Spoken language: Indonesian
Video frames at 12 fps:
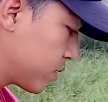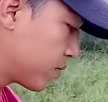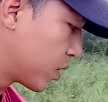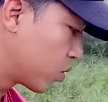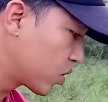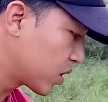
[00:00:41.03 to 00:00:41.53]

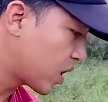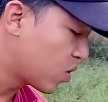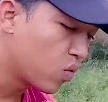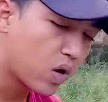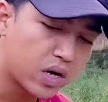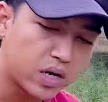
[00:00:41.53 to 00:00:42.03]
Baru
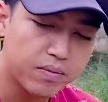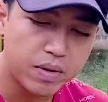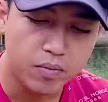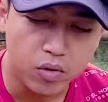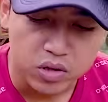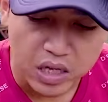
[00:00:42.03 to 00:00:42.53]
ketahuan sampai
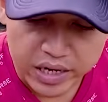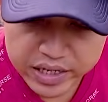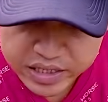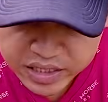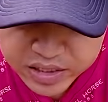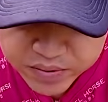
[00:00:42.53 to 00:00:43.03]
botak kayak
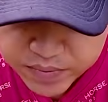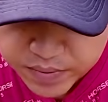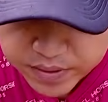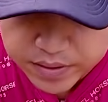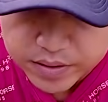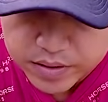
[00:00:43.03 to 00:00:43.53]
gini
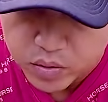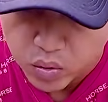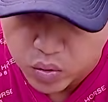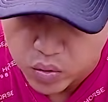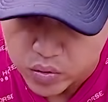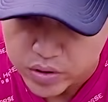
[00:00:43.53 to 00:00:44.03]
teman-teman Tuh
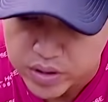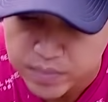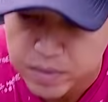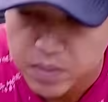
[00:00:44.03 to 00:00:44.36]
ini